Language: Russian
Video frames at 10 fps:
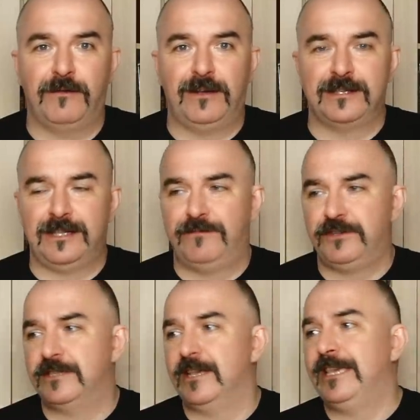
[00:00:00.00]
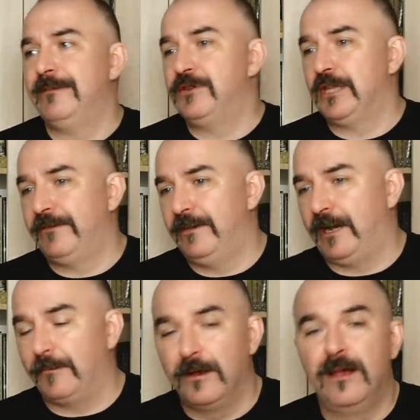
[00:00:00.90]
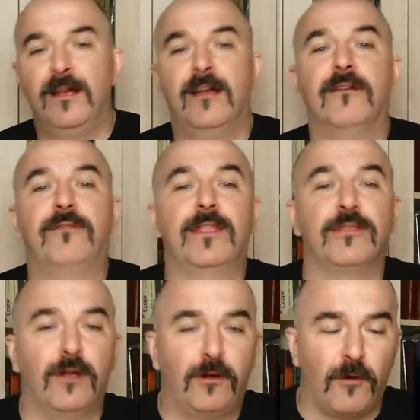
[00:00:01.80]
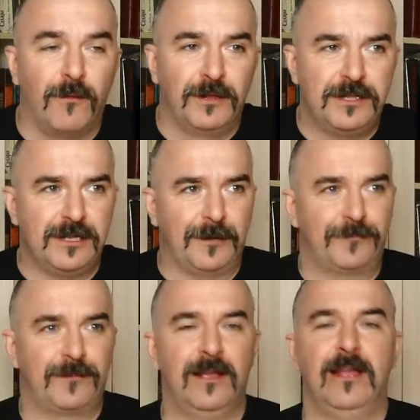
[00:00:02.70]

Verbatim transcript: оказавшись таким человеком в одной комнате,